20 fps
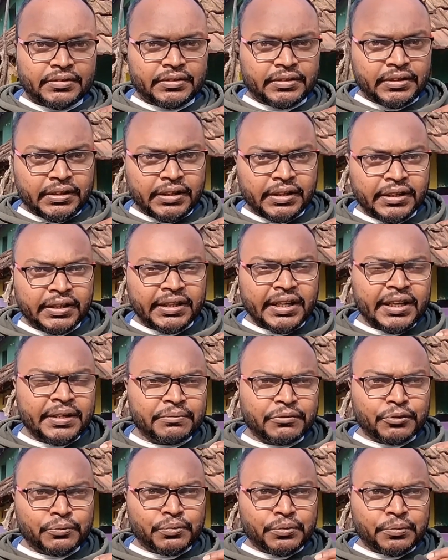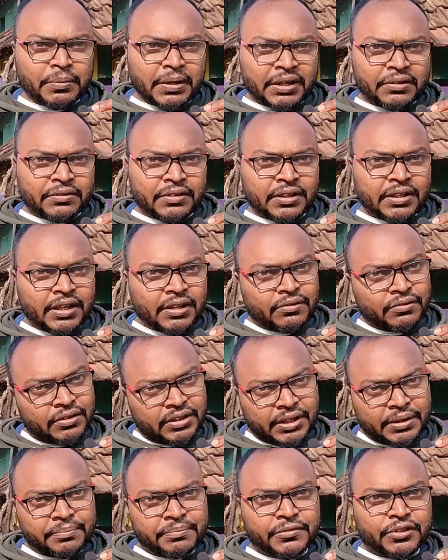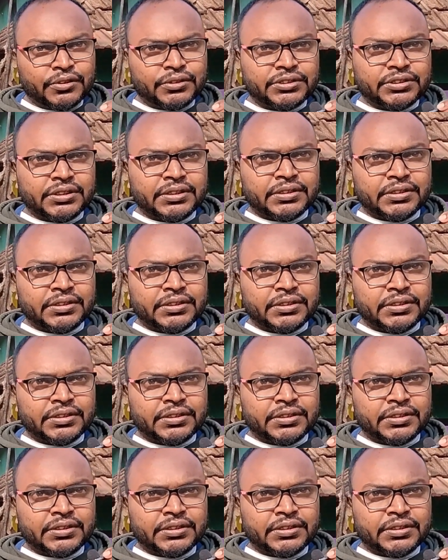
ইন টাইম দুপুর বারোটা আউট টাইম দশটা